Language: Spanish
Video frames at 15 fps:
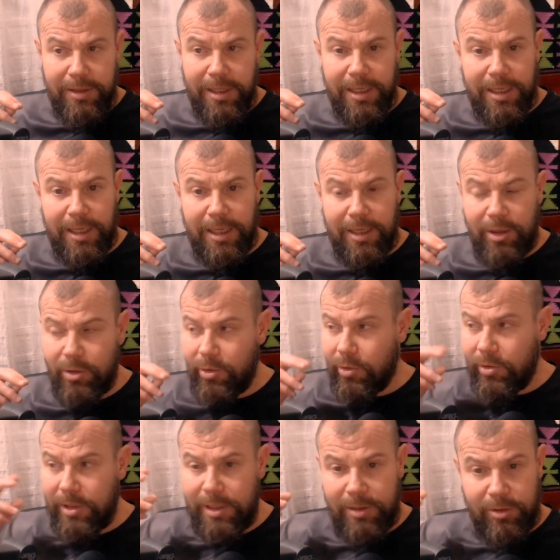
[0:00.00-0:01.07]
que
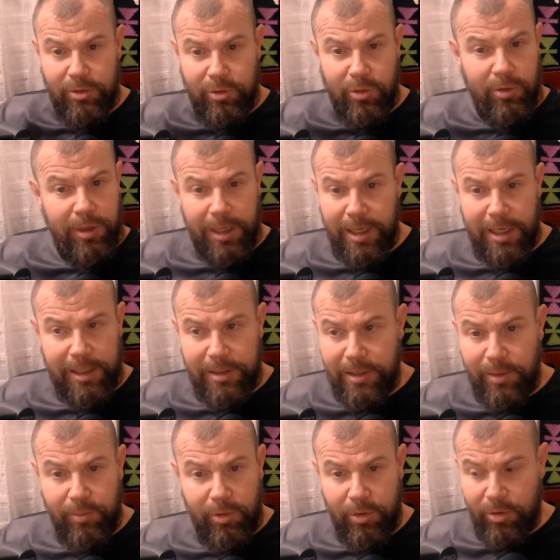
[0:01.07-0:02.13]
nos,
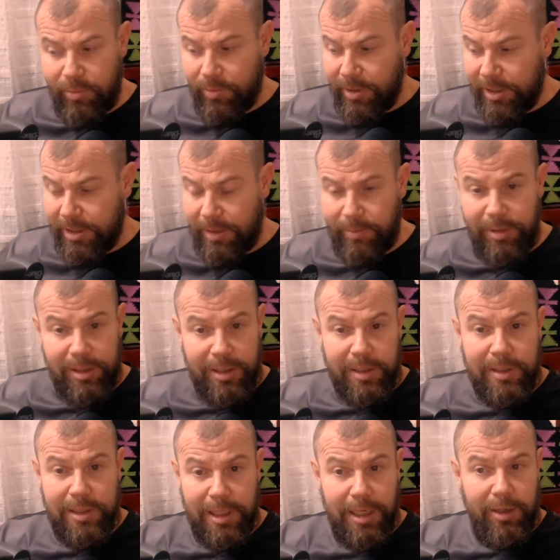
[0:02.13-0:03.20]
desgastemos completamente y
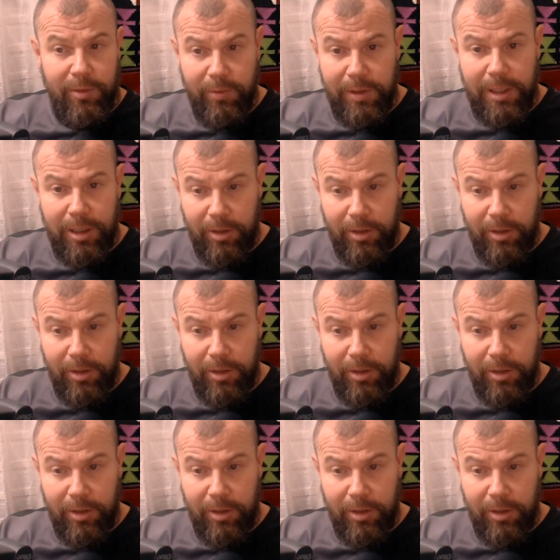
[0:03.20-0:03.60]
se arruine